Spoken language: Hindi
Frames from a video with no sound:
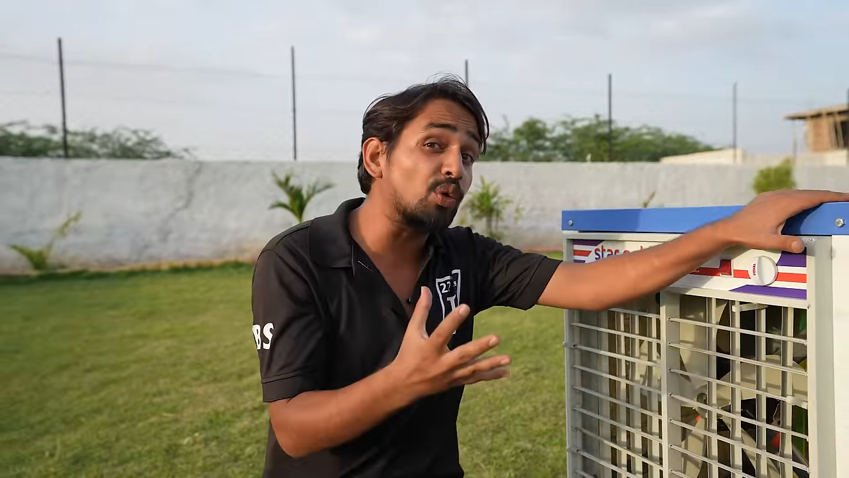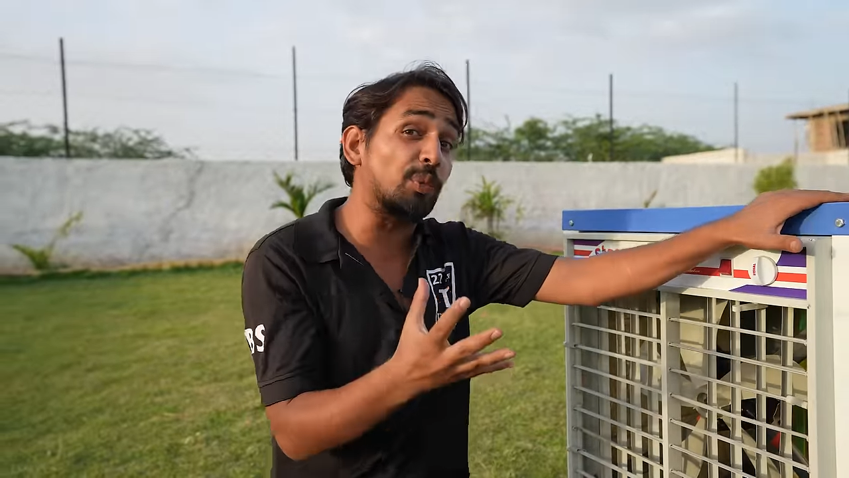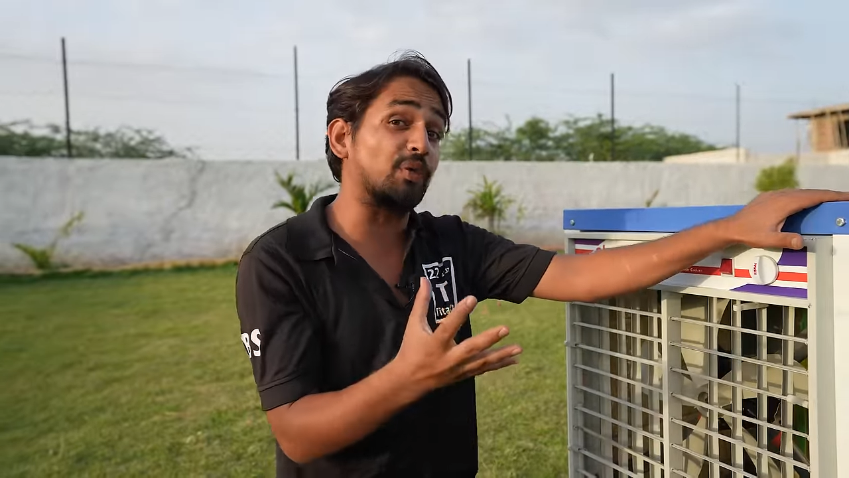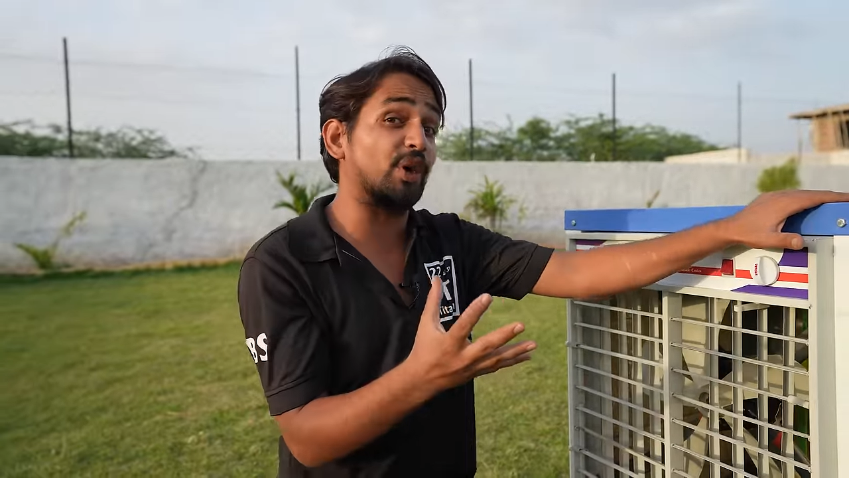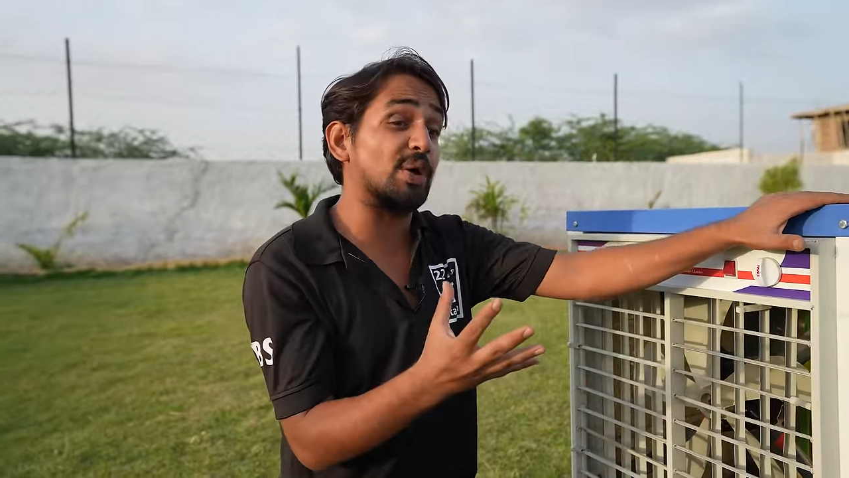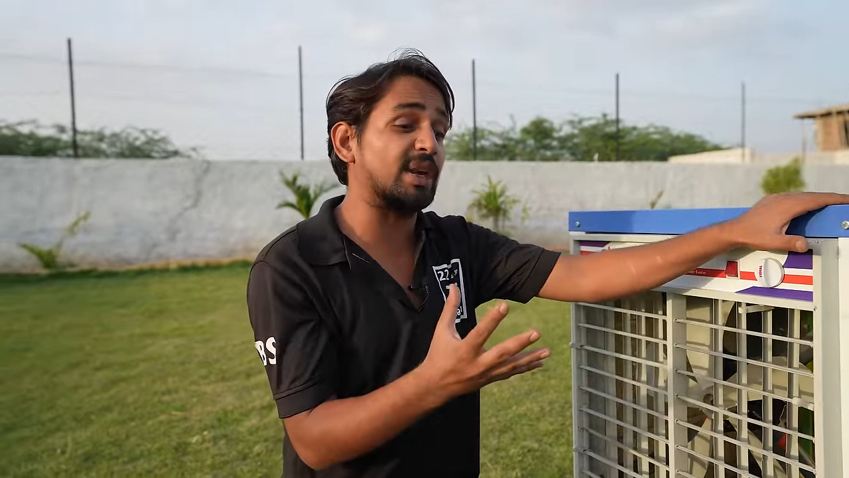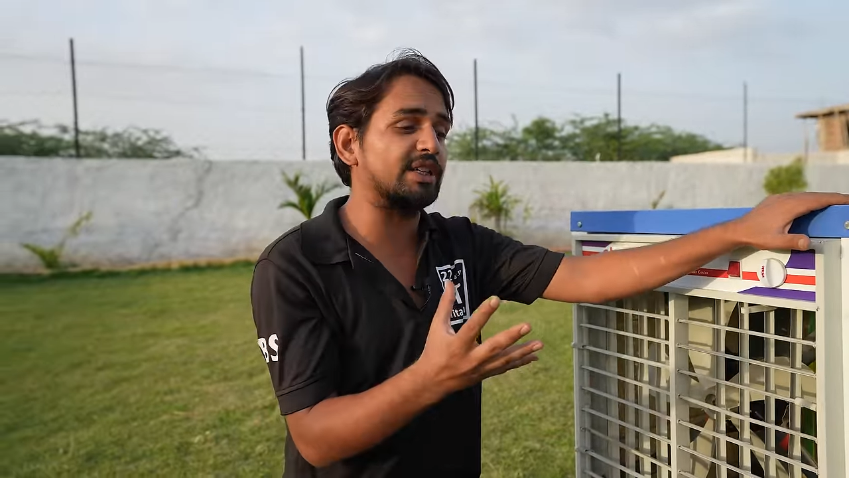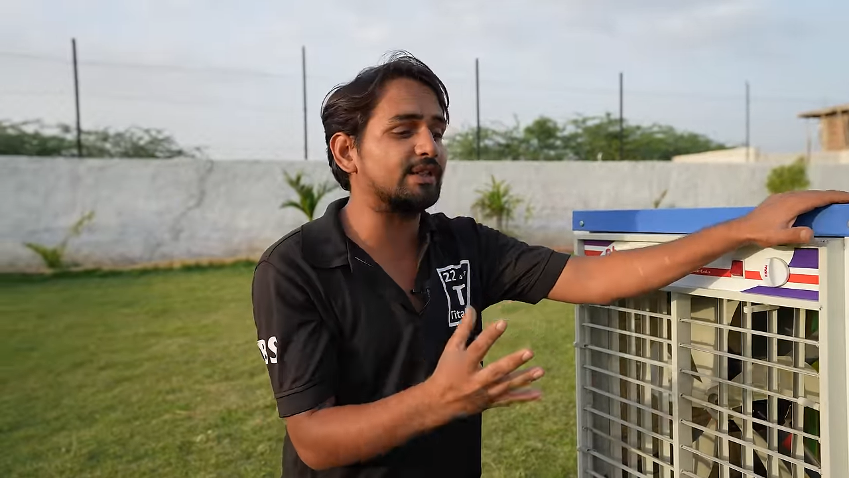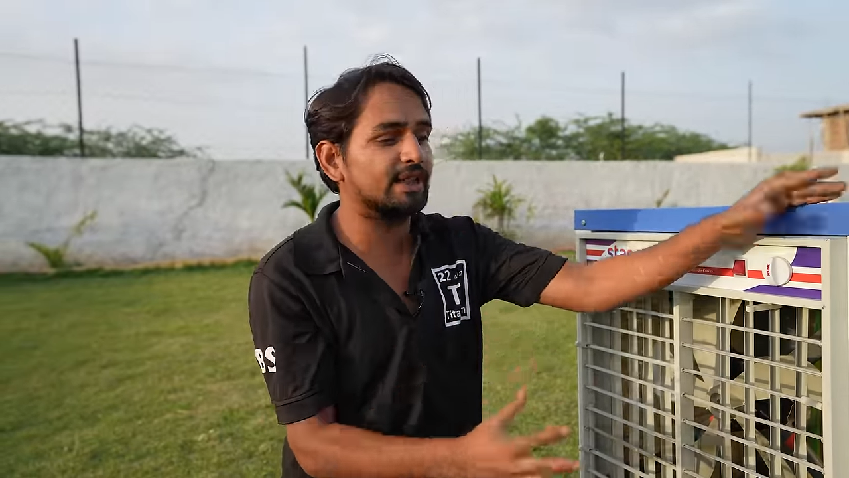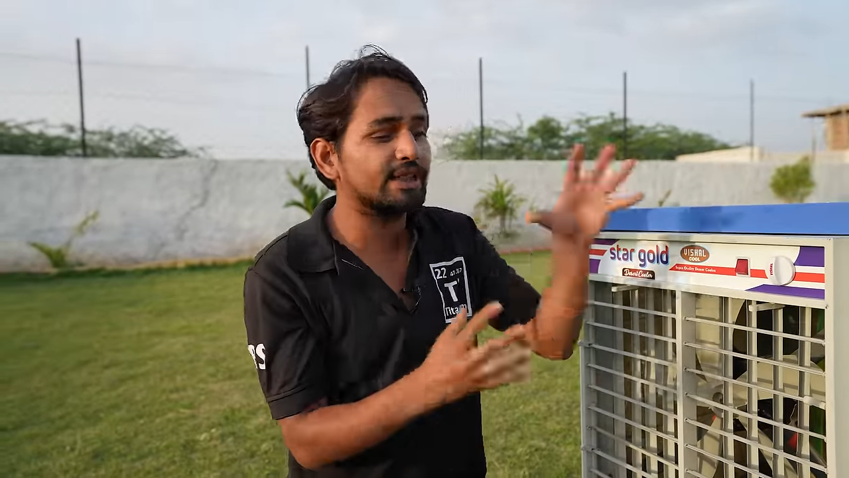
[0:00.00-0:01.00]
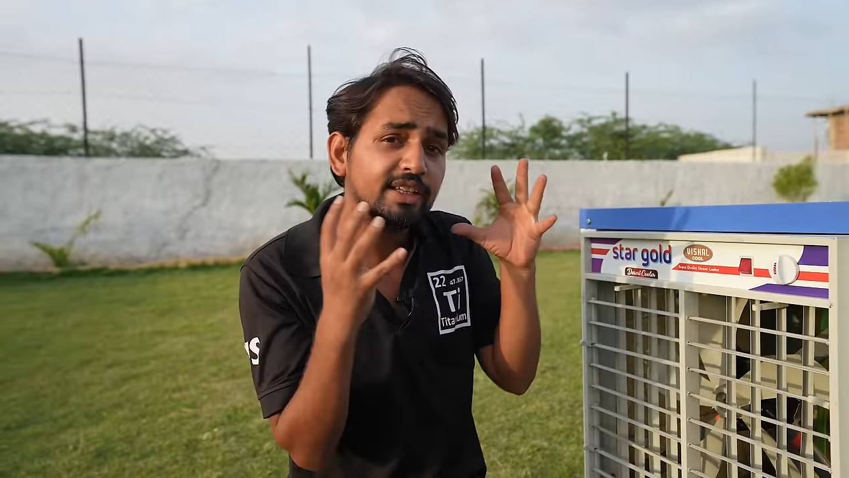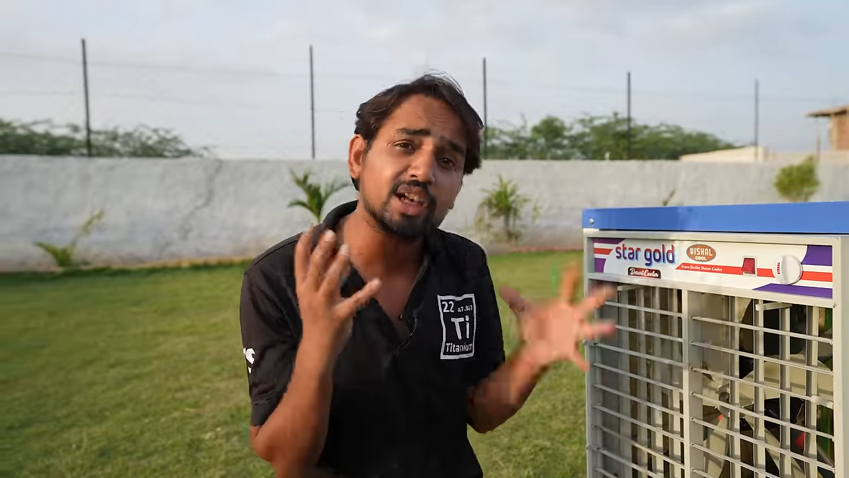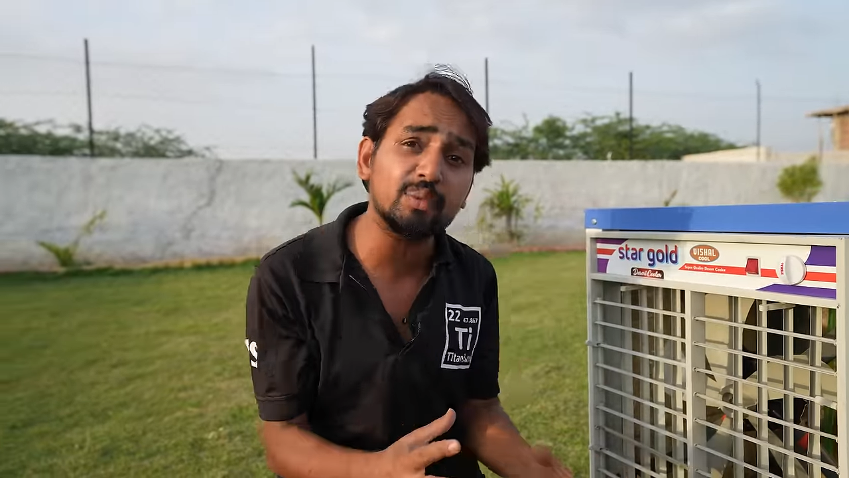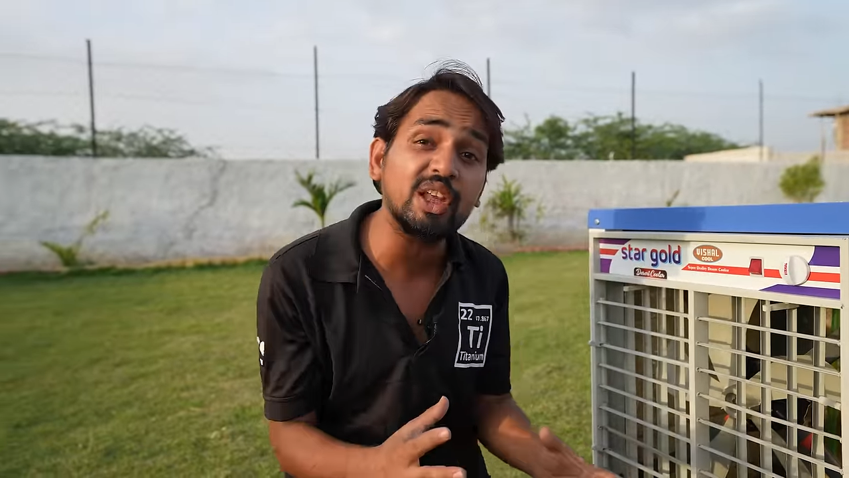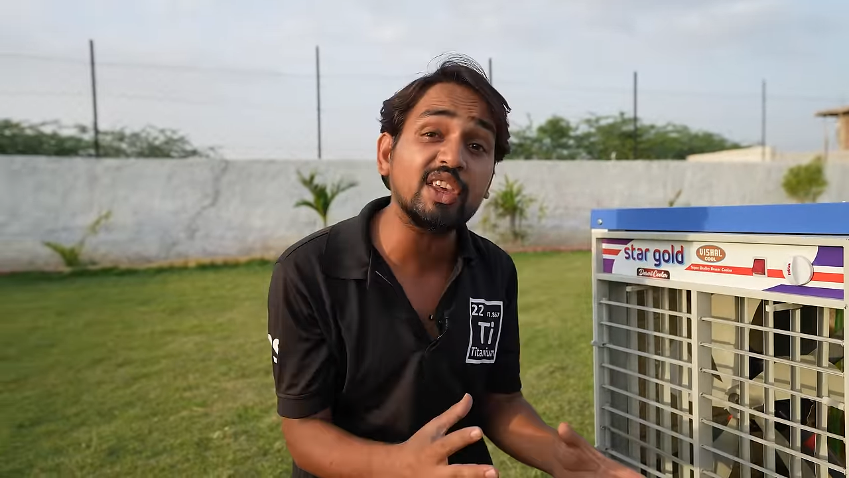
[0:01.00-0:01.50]
के ऊपर वीडियो बनाई थी जिसके अंदर
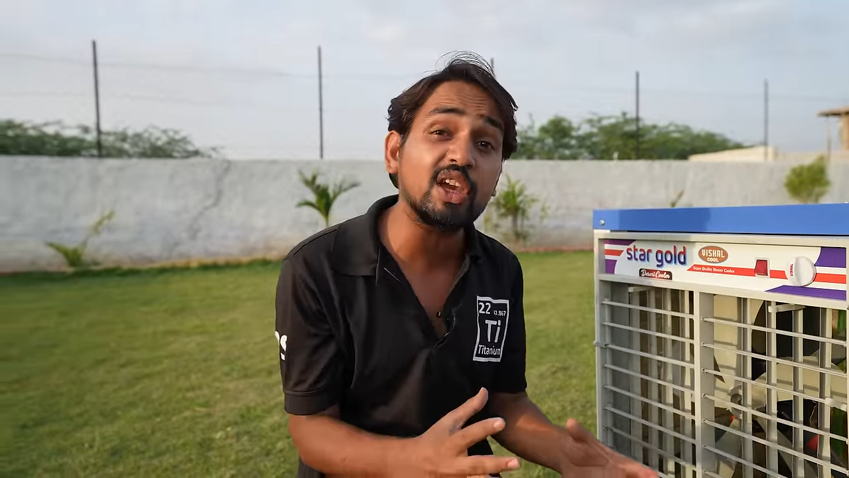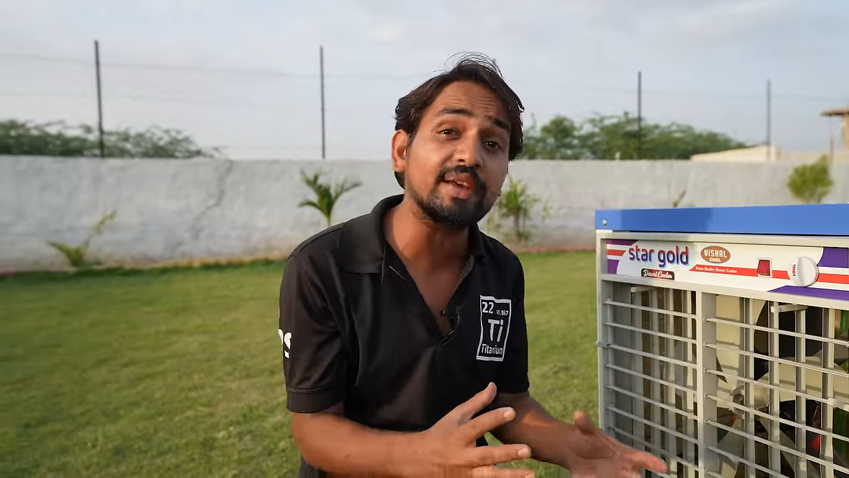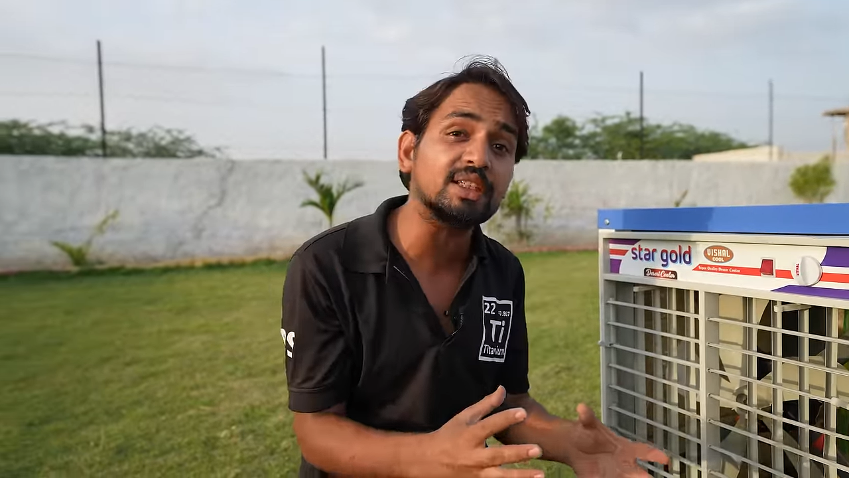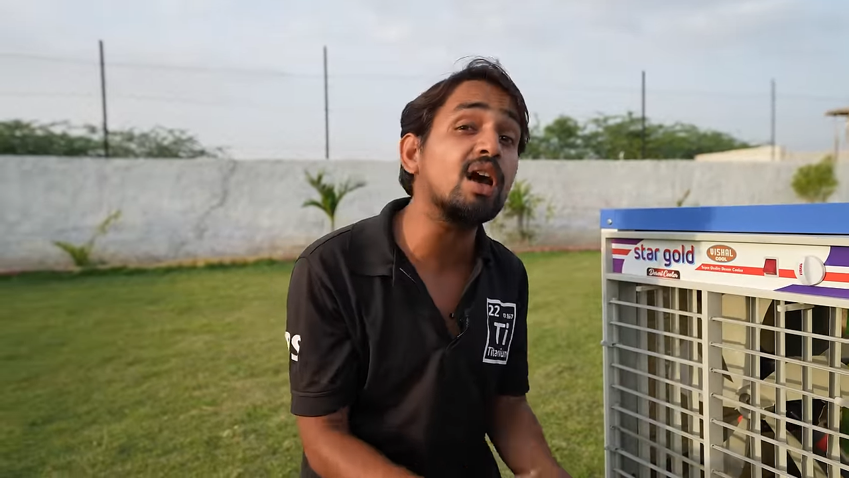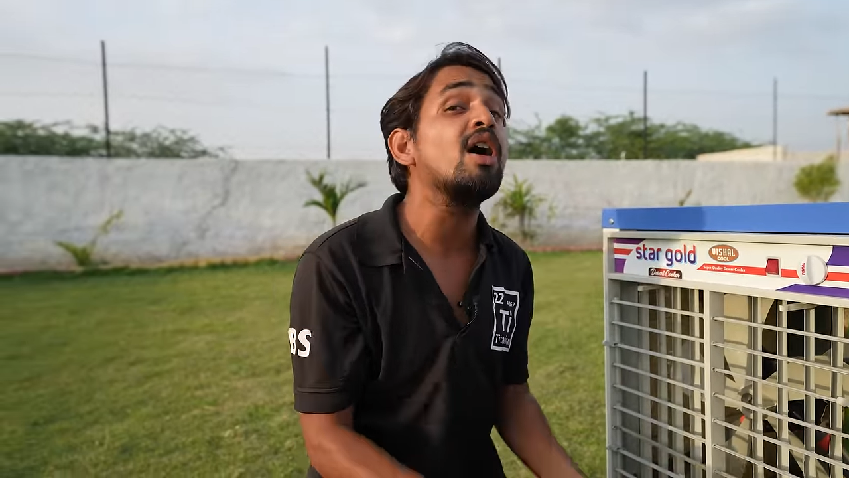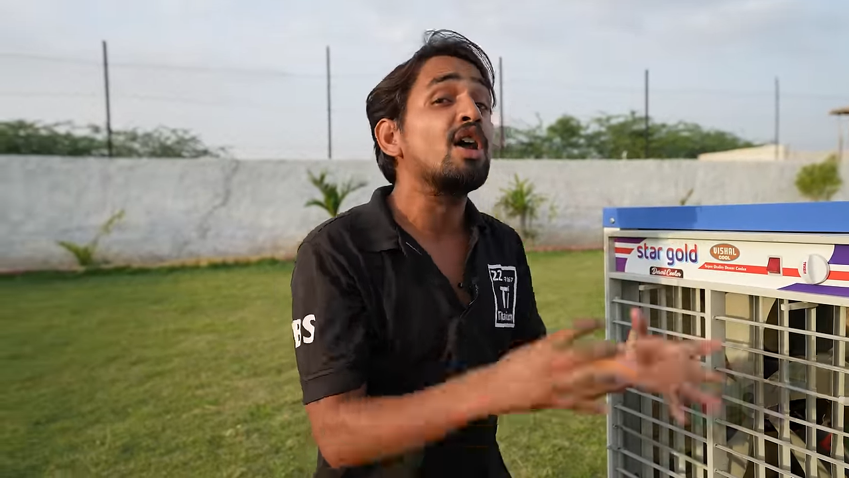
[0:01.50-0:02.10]
हमने क्या किया था